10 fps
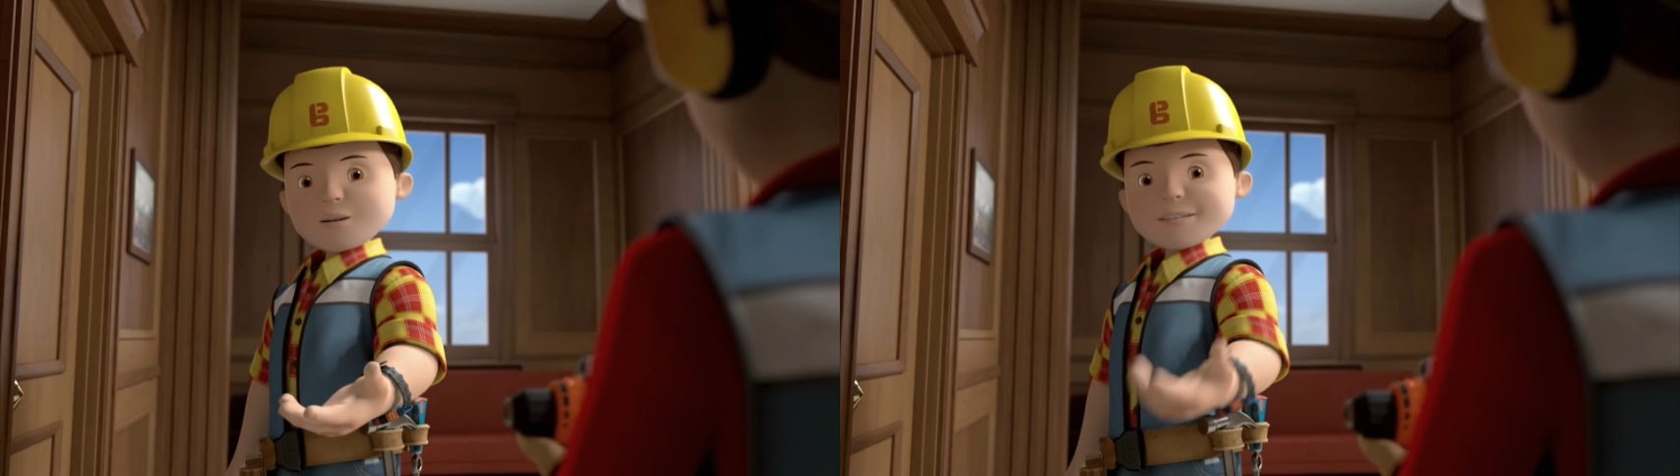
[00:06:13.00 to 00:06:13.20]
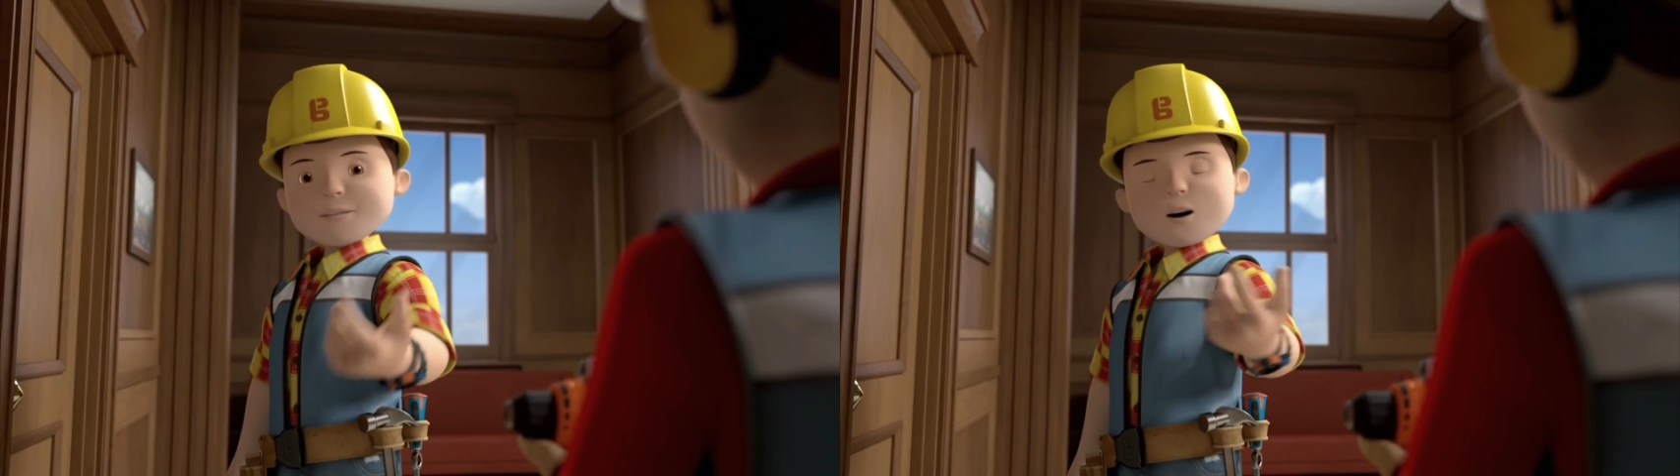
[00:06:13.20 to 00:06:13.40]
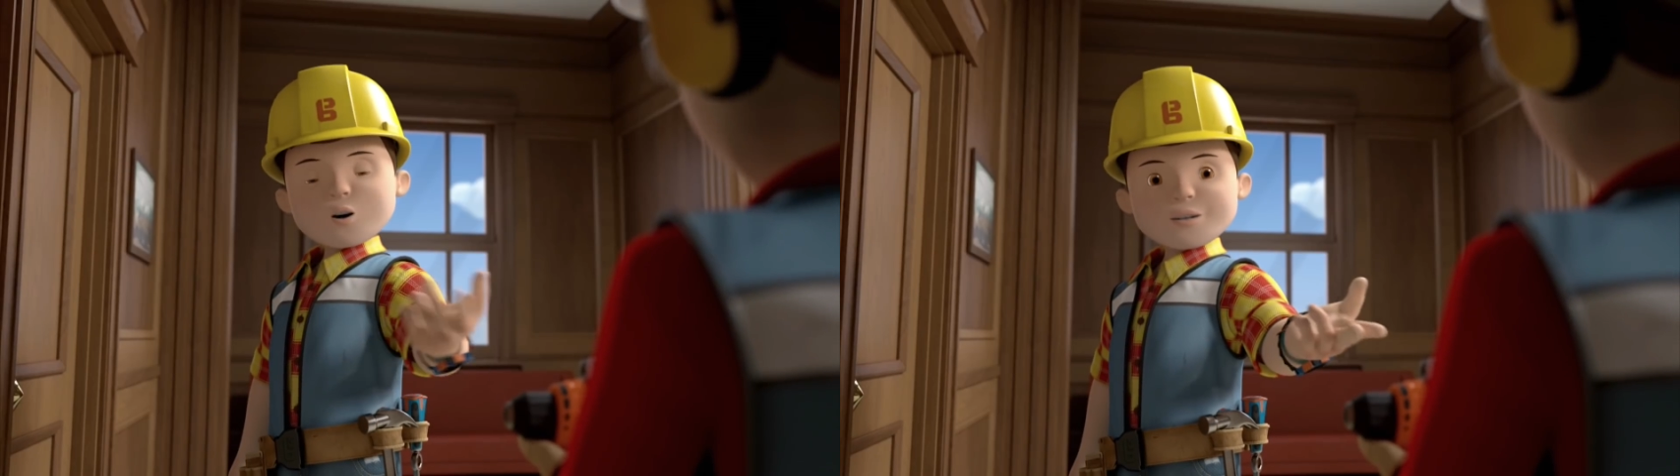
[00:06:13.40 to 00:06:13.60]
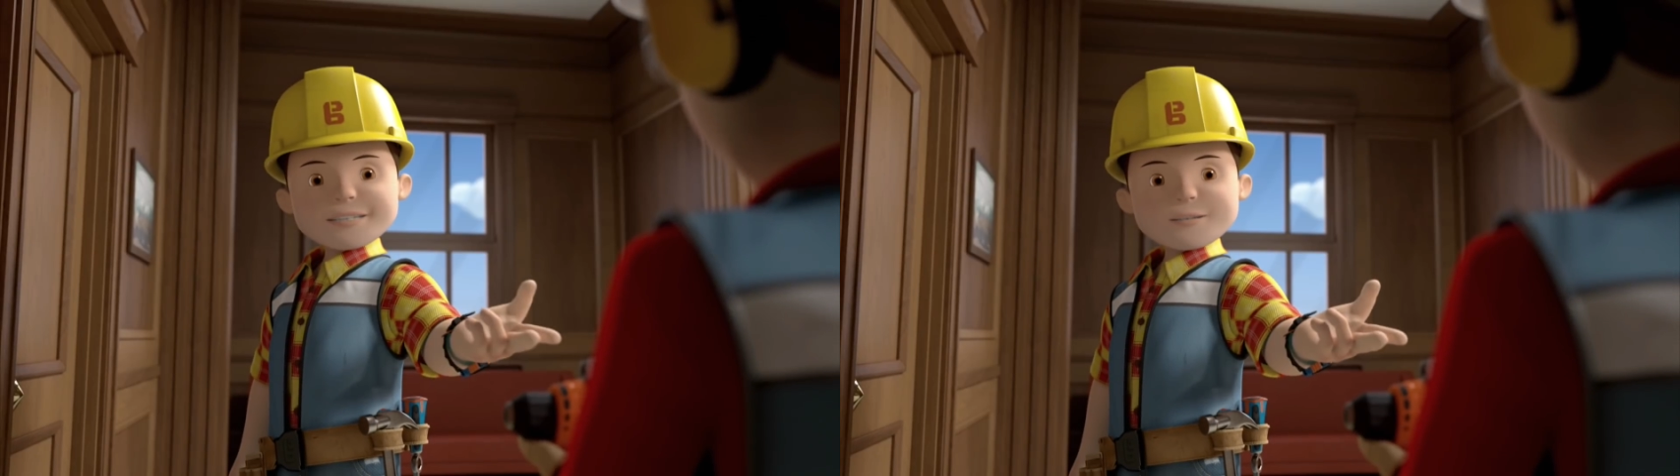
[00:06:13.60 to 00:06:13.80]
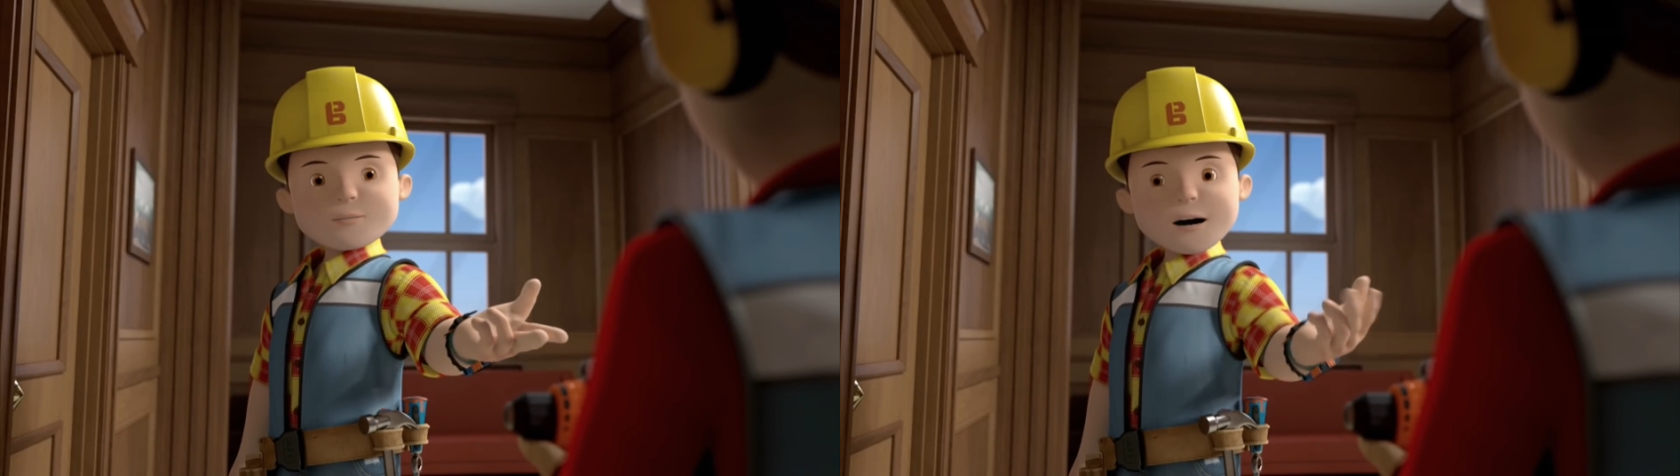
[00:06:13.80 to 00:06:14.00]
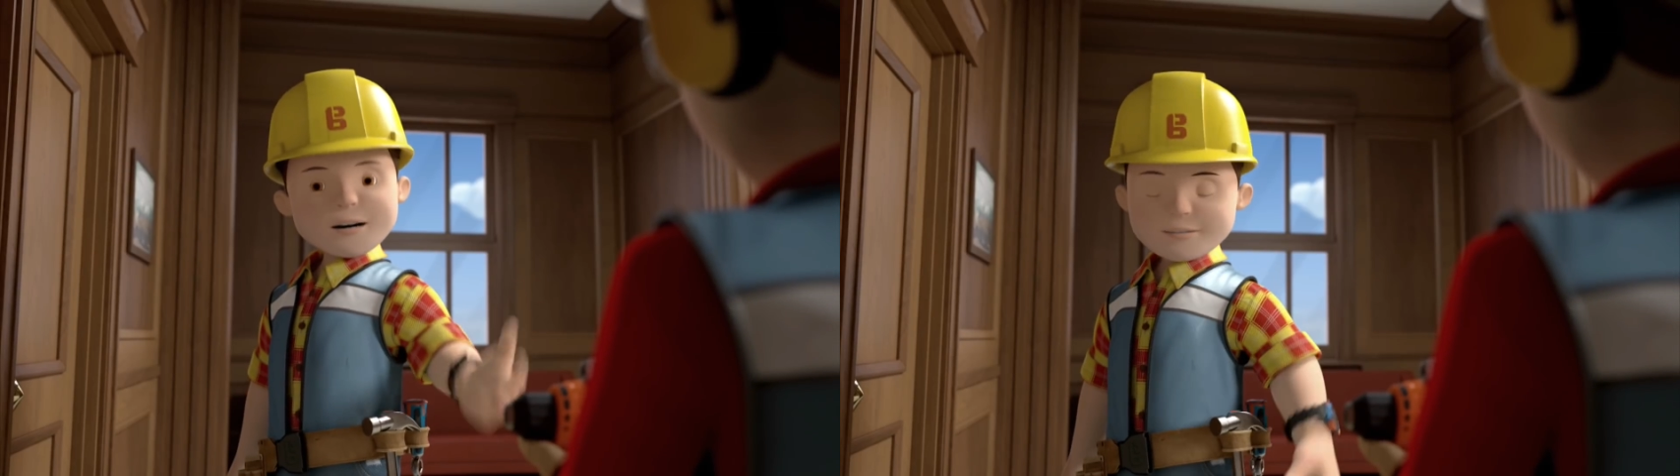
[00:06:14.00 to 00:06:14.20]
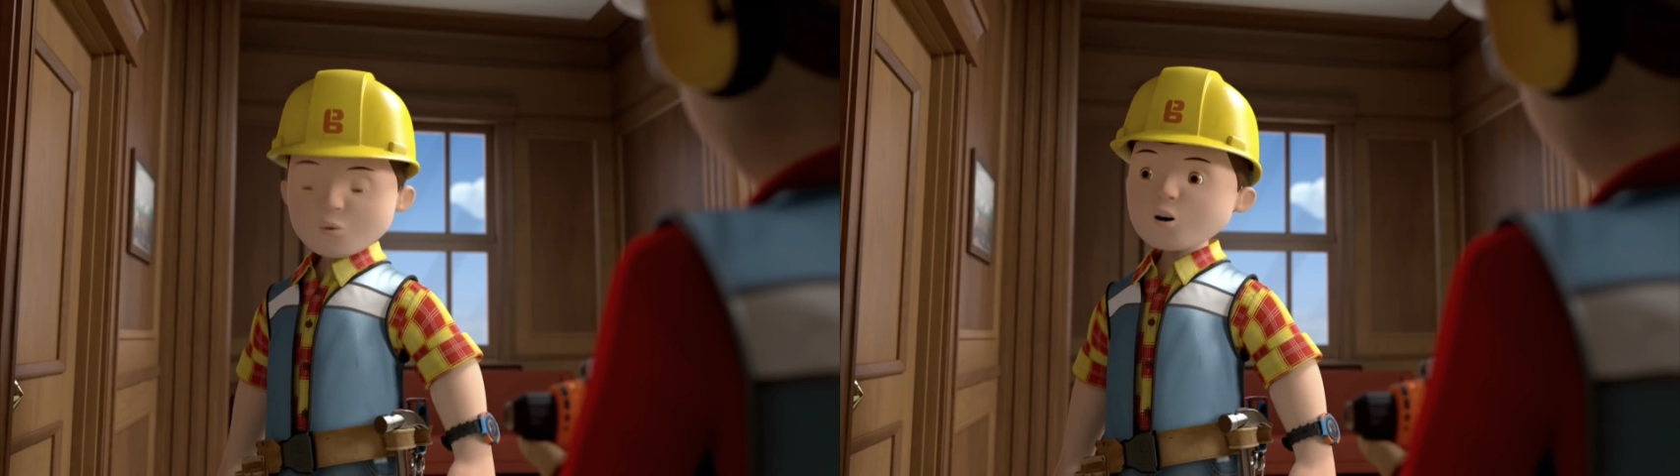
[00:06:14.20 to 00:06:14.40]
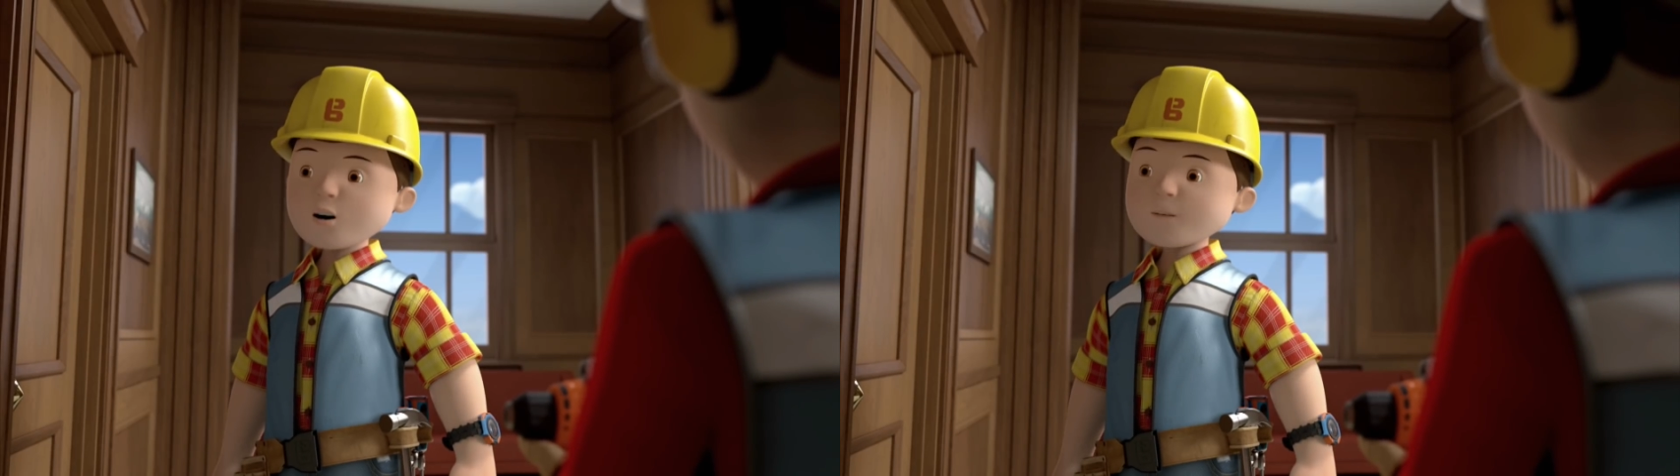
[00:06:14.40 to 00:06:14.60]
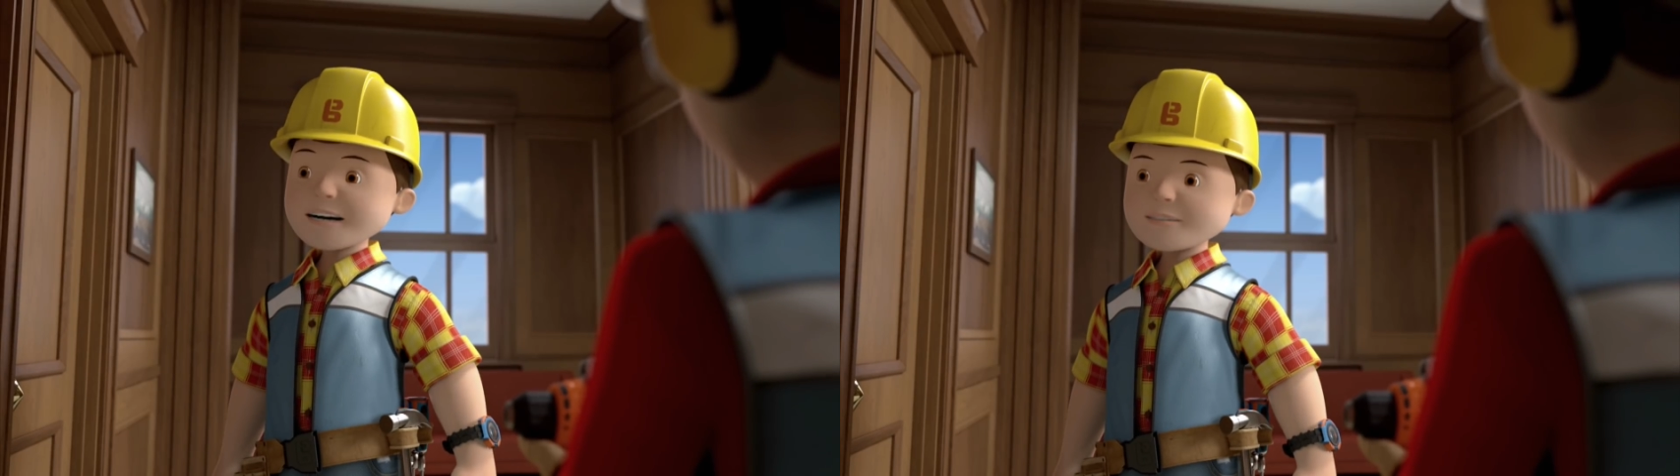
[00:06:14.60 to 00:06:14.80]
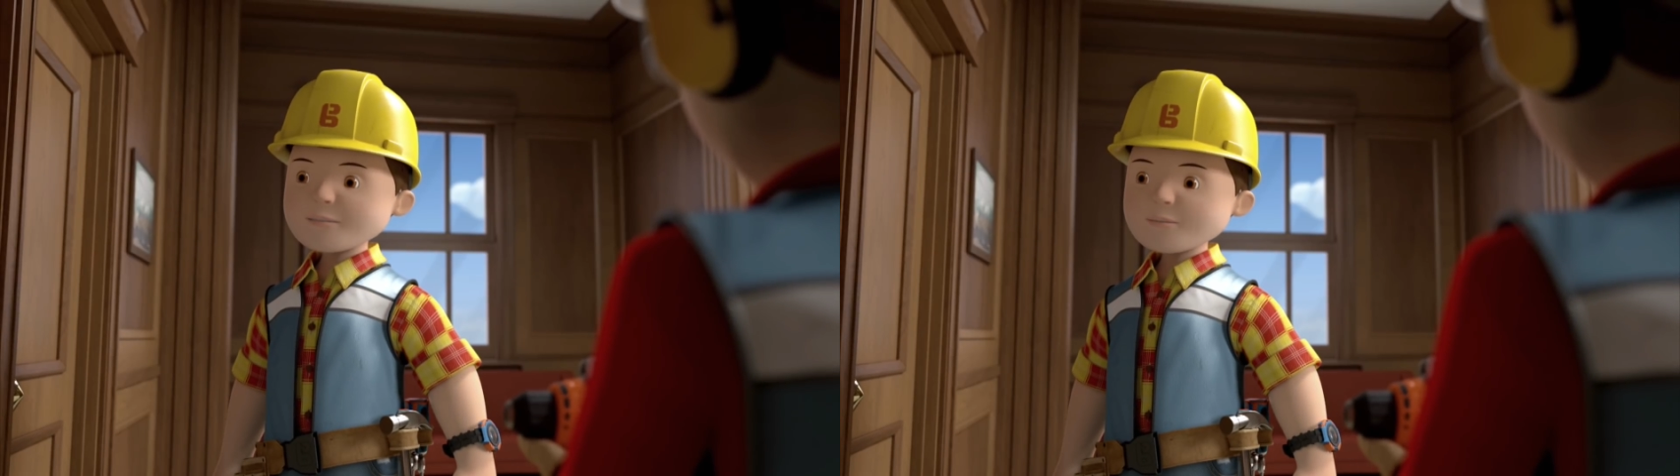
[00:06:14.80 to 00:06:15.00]
będą kołki i
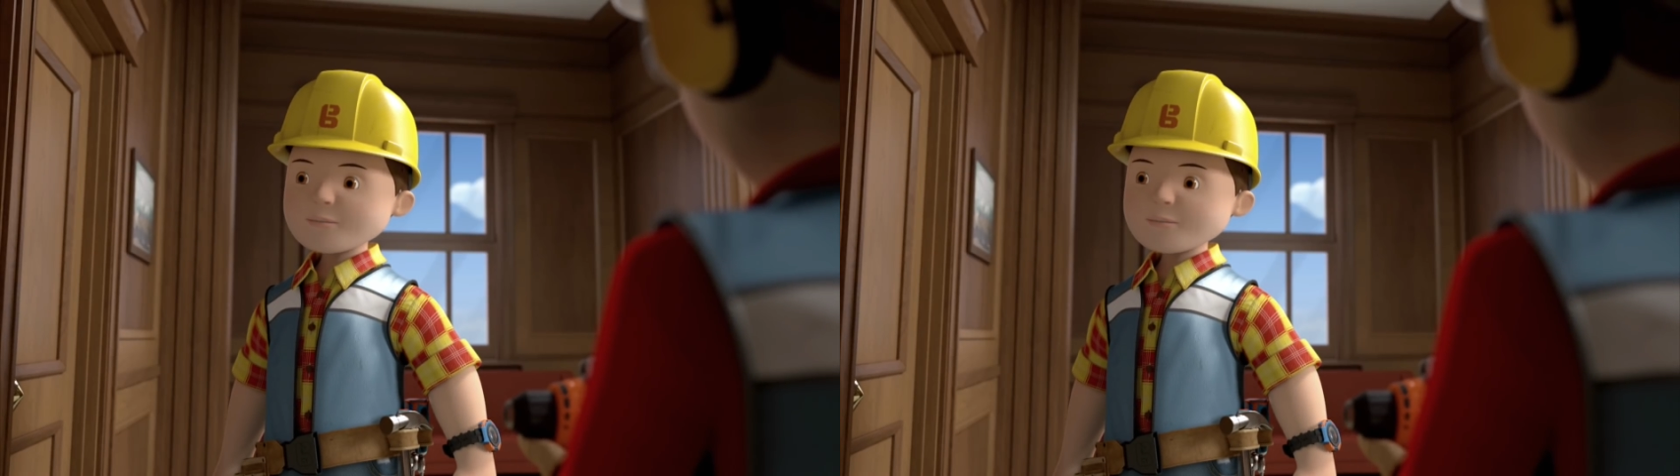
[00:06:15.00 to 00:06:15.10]
wkręty